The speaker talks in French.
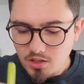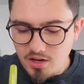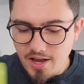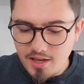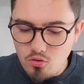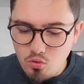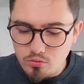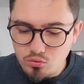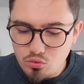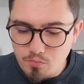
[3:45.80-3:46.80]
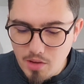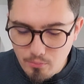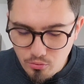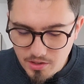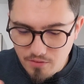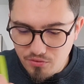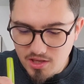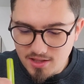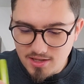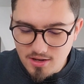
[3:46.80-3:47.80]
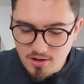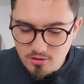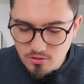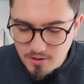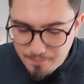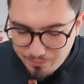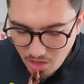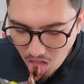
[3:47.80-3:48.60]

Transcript: L'haricot, super bon. Et le figatelli, attendez.